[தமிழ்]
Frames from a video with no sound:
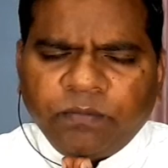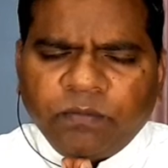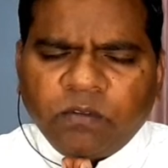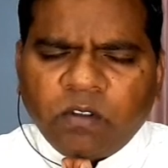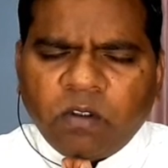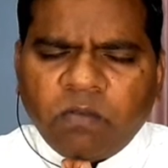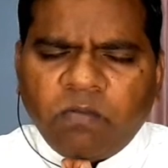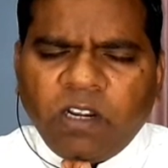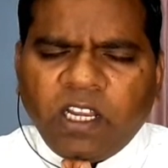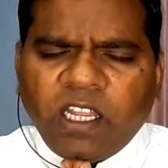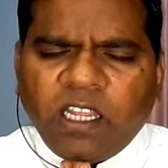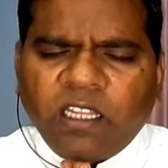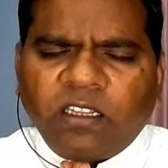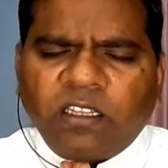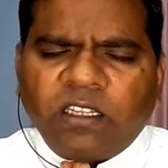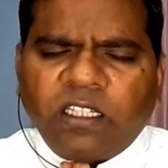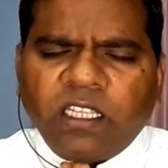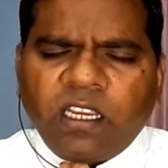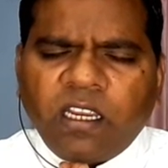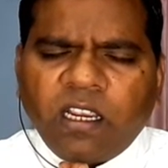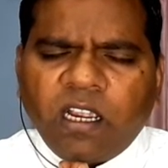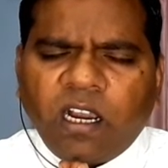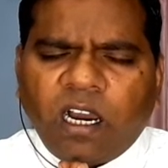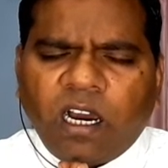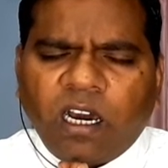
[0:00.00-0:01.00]
விவிலியத்தை
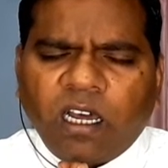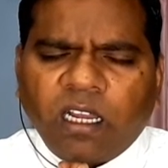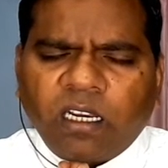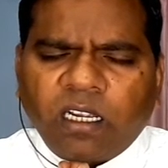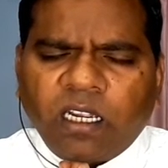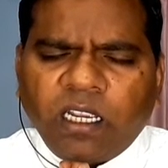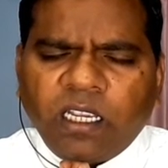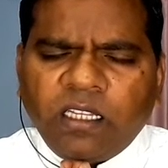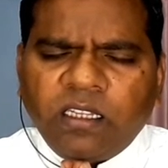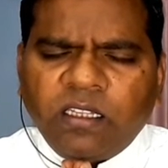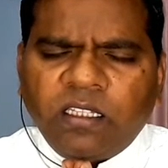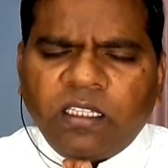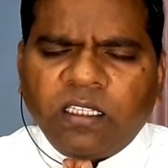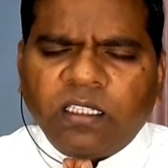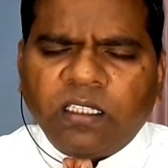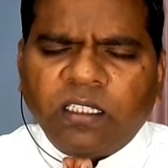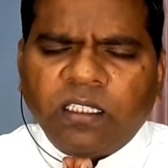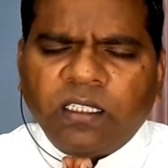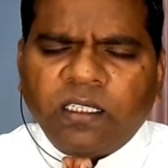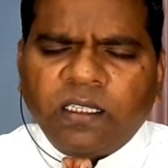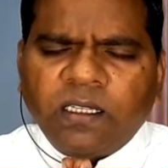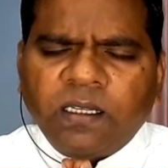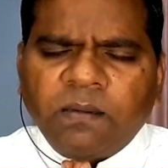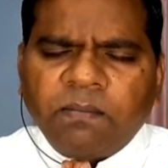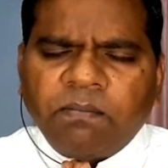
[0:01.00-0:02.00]
ஆராய்ந்து
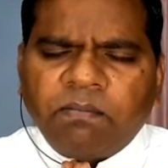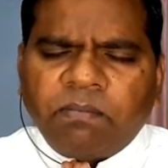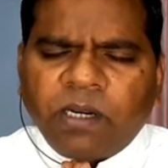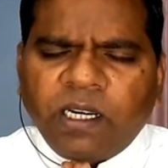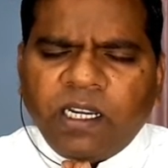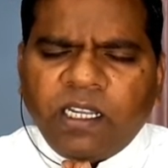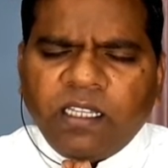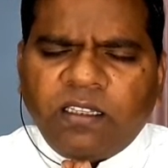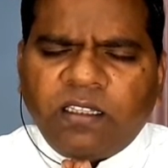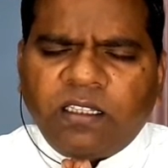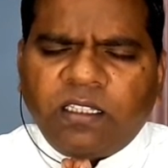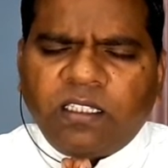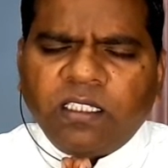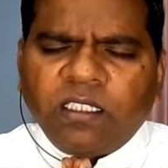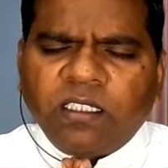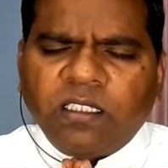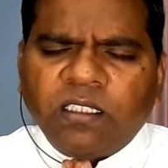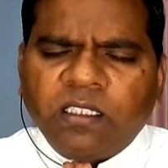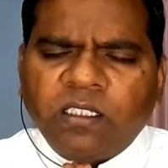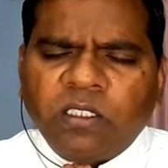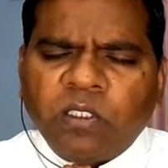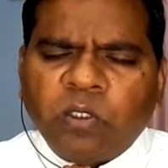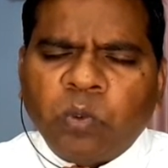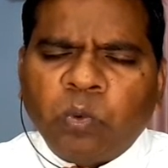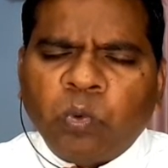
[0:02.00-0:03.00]
படித்து
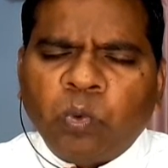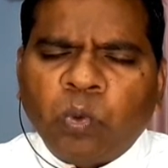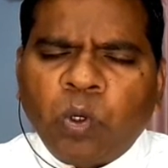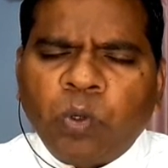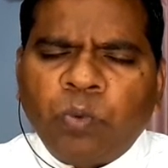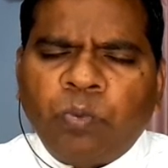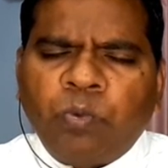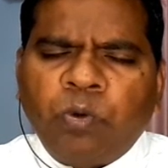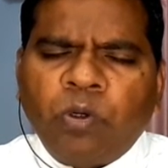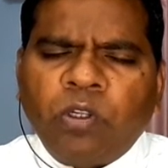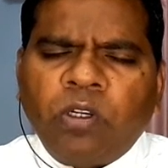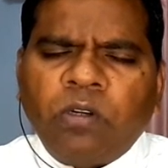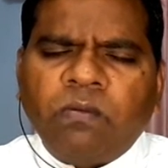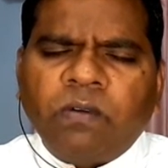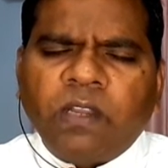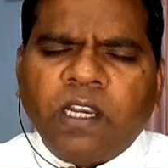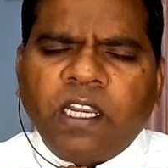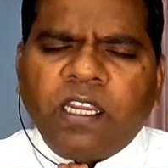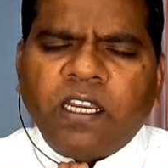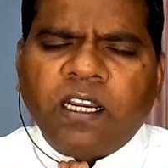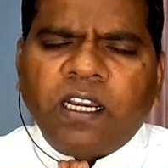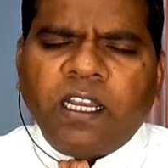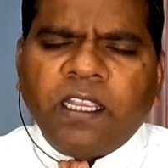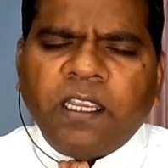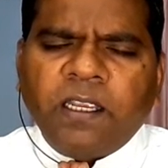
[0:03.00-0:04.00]
ஒவ்வொரு
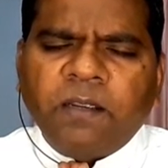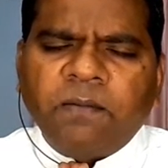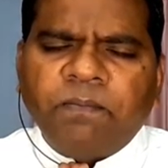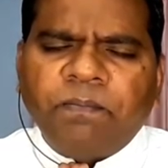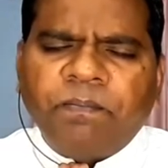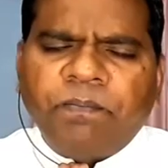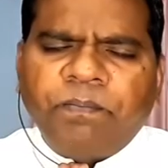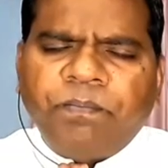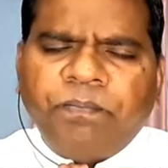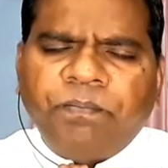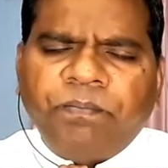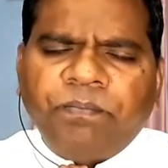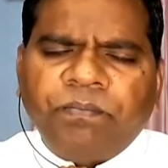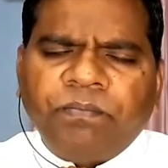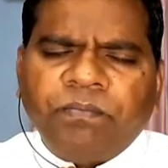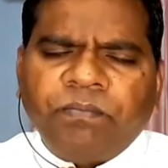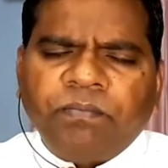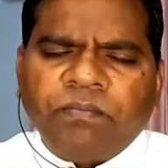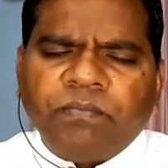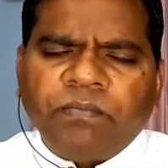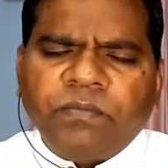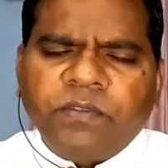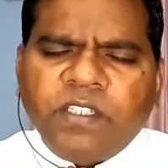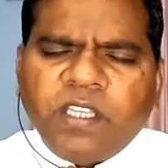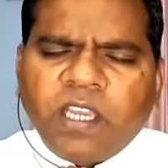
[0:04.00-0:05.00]
வரிகளையும்
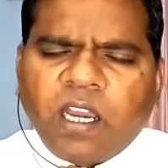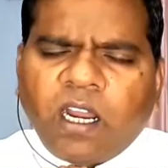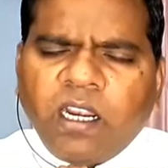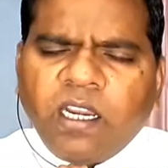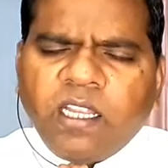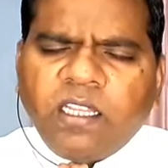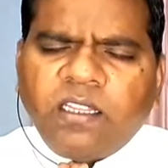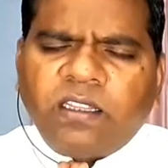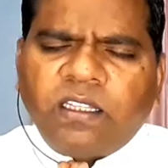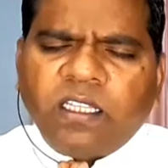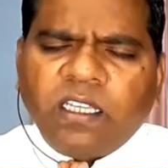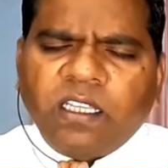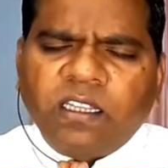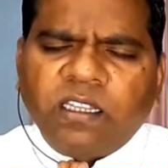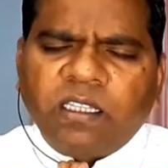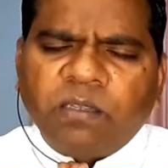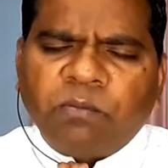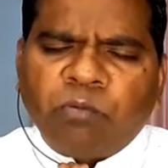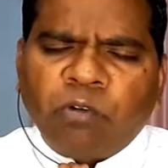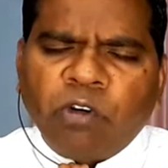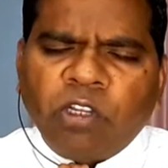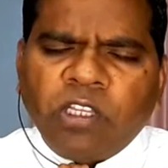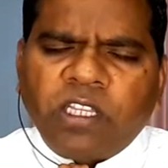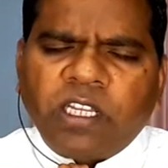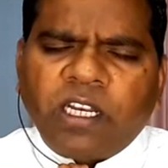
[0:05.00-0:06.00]
தியானித்த இந்த
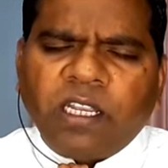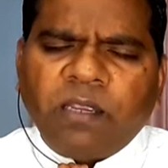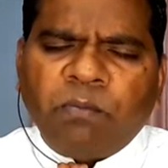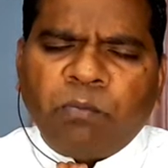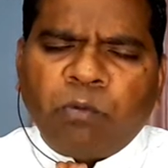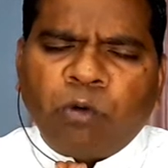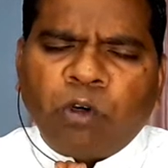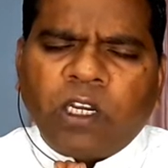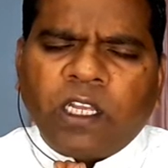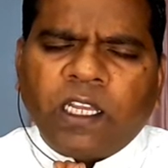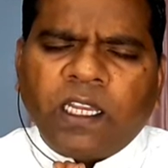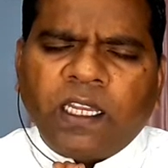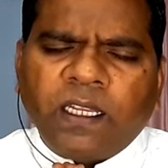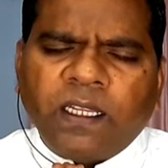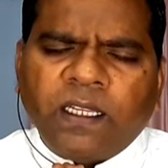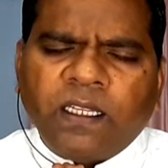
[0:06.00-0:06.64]
புனிதரைப் போல